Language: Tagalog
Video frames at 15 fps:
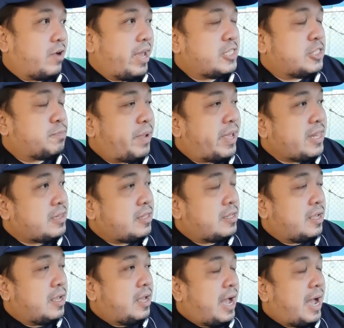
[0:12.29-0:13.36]
I spent
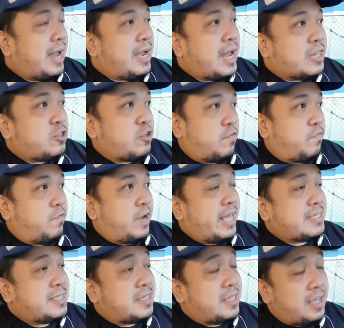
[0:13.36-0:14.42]
a lot of
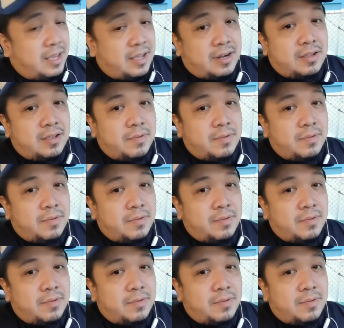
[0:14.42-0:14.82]
last year.